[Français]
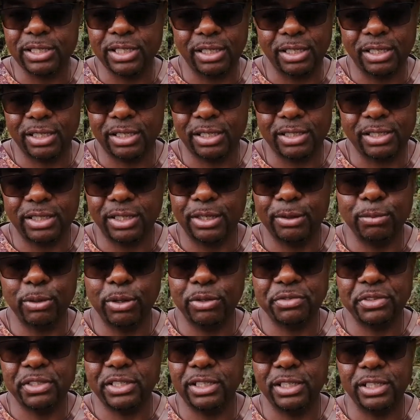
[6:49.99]
C'est des
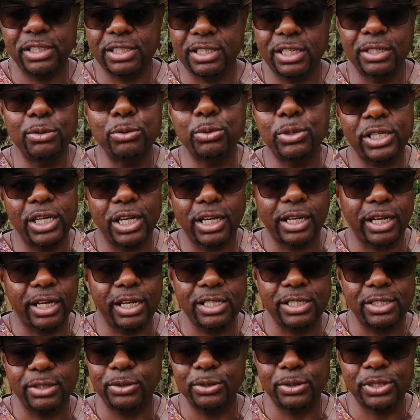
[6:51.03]
bœufs qui, c'est nous qui a
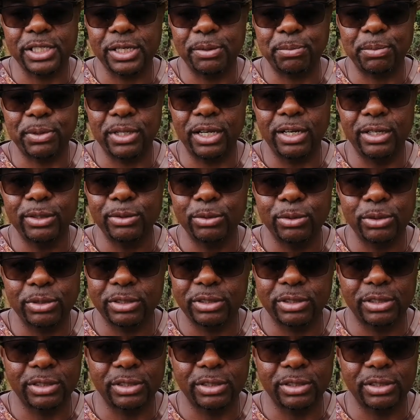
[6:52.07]
créé, c'est notre cheptel à nous.